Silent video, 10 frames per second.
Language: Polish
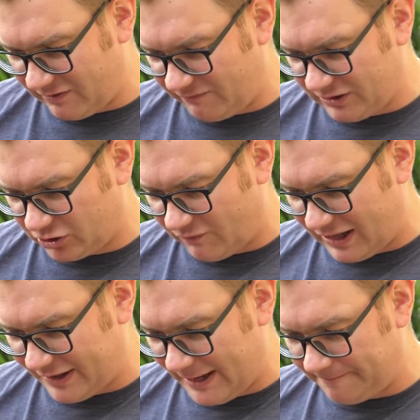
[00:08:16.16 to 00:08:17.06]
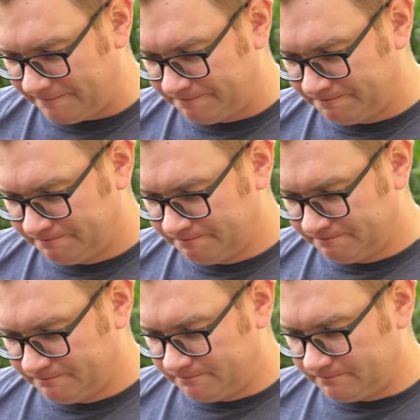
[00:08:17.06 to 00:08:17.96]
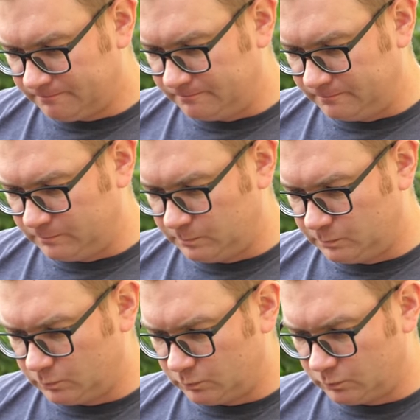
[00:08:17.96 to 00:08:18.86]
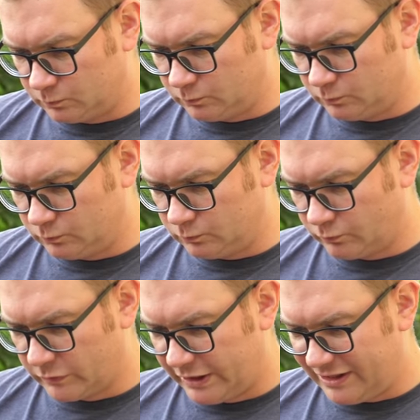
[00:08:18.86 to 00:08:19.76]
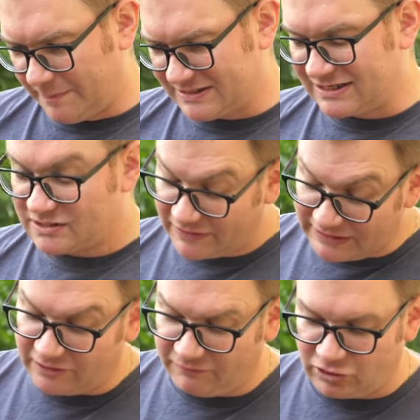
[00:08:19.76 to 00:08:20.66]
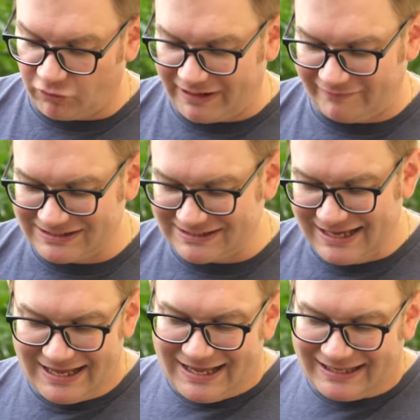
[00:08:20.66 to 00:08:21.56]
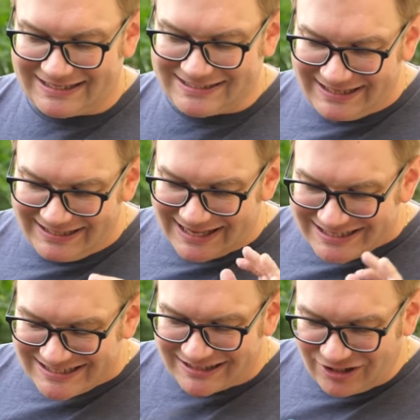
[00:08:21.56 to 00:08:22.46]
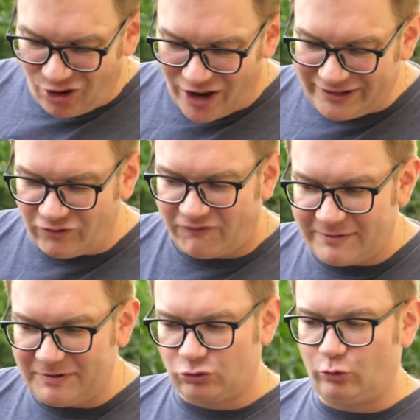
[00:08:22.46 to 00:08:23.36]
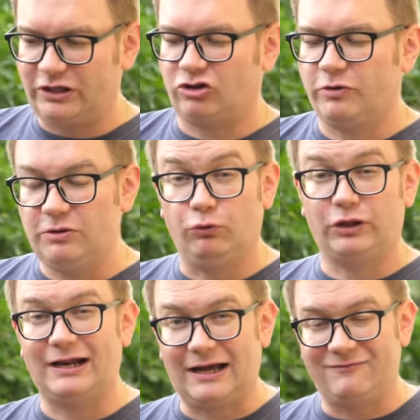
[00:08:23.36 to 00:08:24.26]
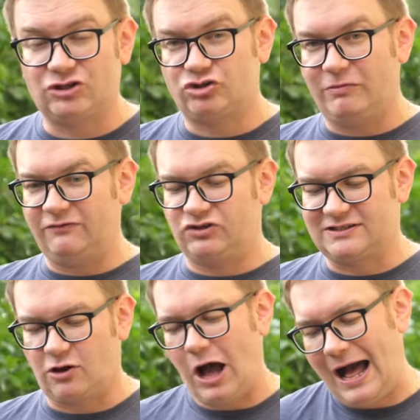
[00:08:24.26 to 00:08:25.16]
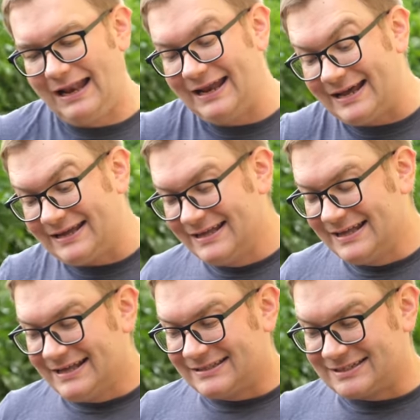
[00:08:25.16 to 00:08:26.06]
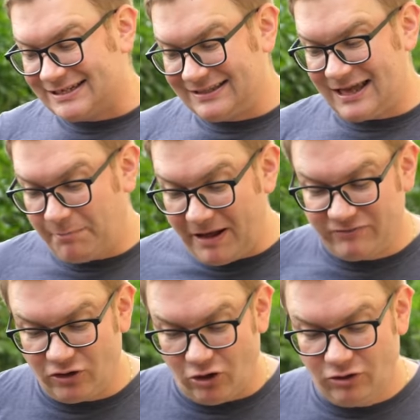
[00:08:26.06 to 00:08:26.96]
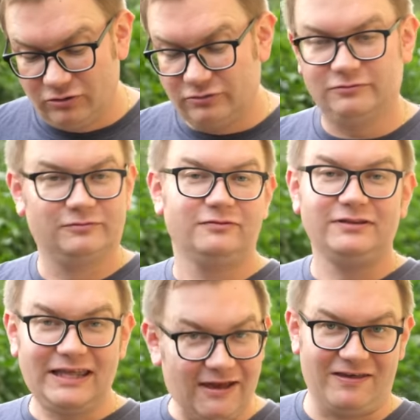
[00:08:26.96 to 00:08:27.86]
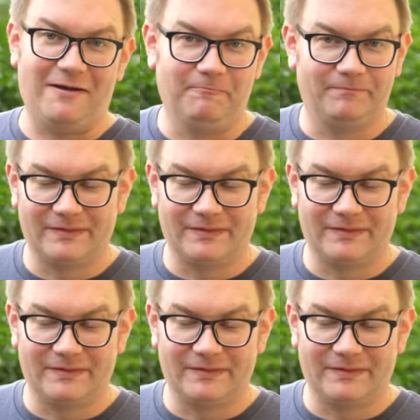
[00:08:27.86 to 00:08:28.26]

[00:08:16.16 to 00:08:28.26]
nie, nie niefiltrowane. Mm, niepasteryzowane, niefiltrowane, więc jeżeli jeszcze trochę dofermentuje, to i butelka wytrzyma i wszystko, ale czy na pewno? Nie wiem.